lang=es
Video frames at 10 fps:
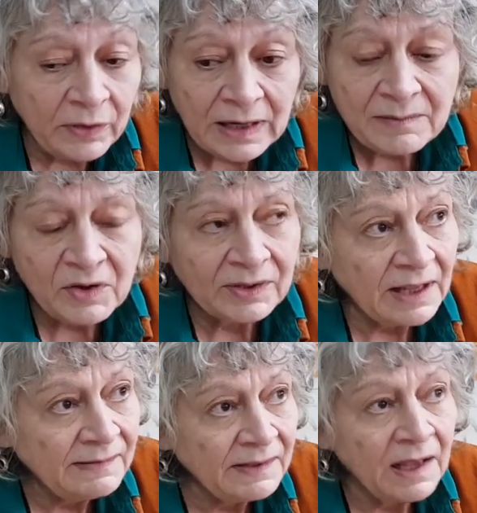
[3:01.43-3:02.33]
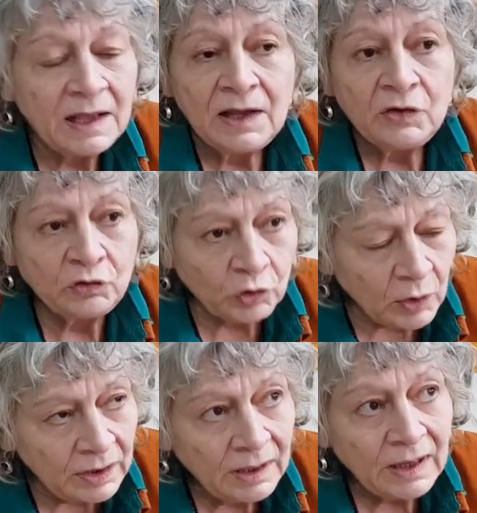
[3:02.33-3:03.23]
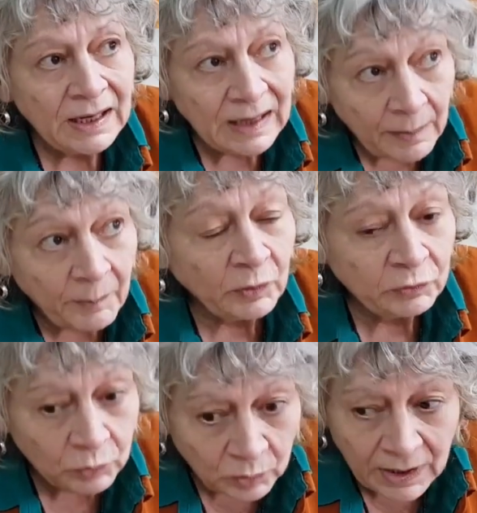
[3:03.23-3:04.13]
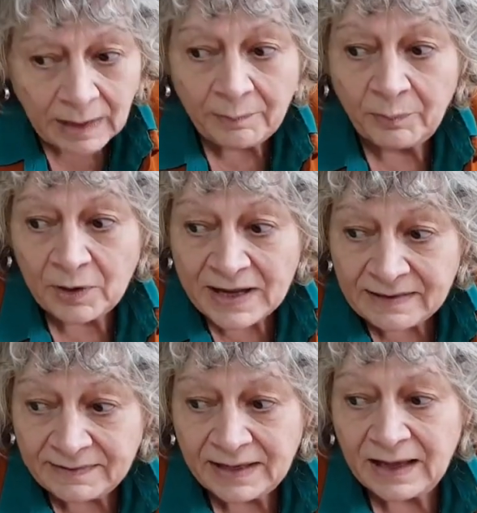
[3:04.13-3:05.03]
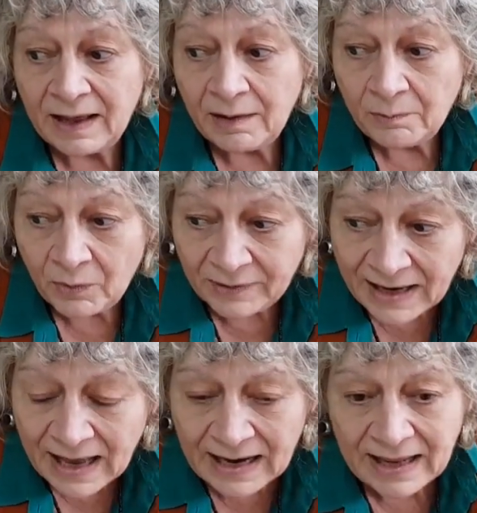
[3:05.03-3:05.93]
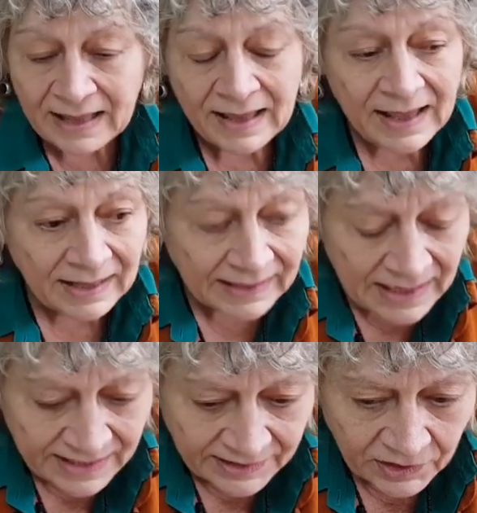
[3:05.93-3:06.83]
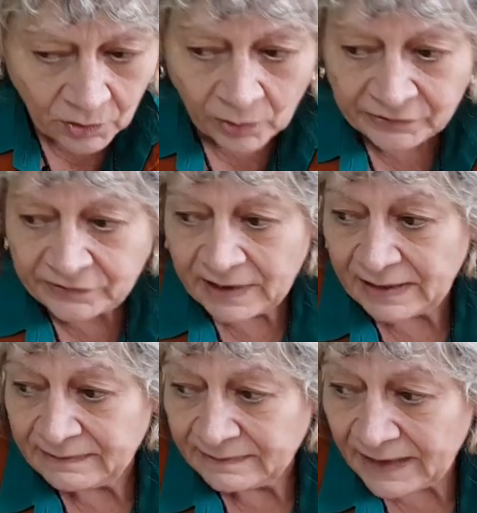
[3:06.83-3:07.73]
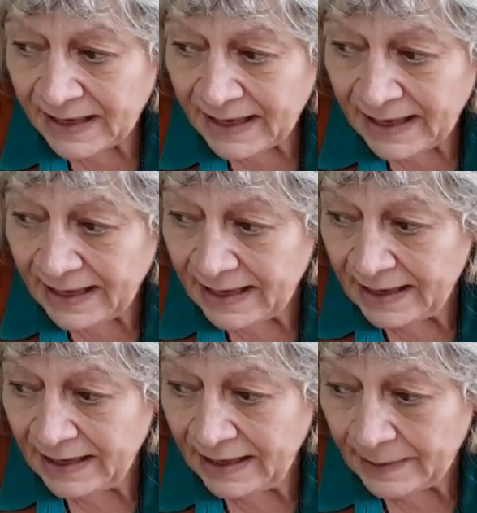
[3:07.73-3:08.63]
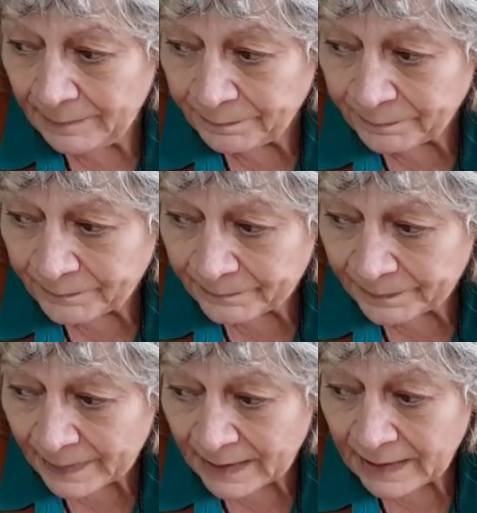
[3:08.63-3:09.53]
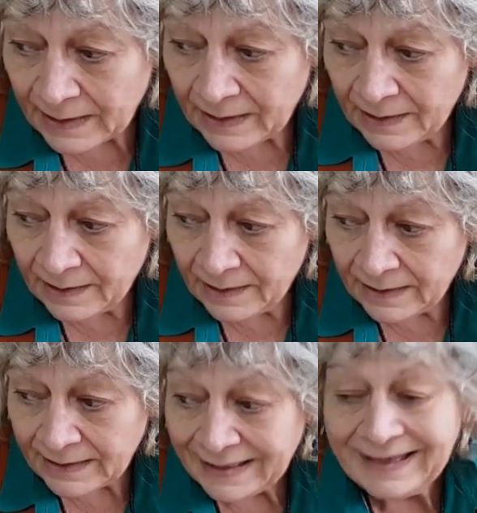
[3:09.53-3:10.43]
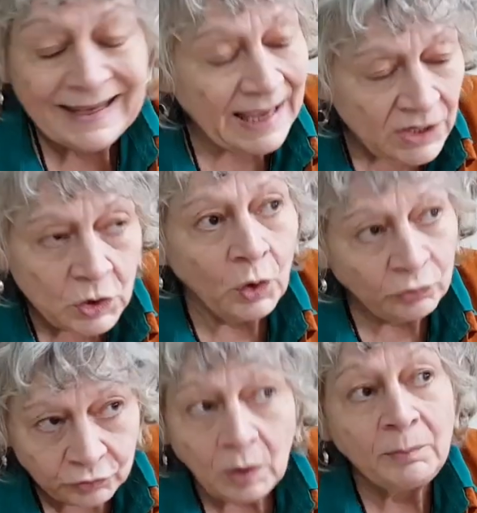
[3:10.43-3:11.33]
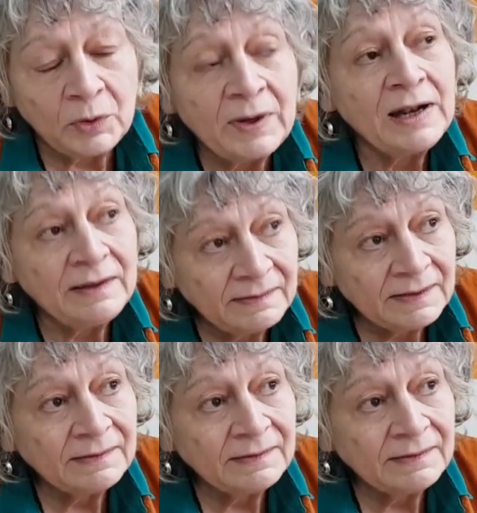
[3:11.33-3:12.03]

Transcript: de la democracia, son las posturas políticas, morales, religiosas, eh, em, que no son pluralistas.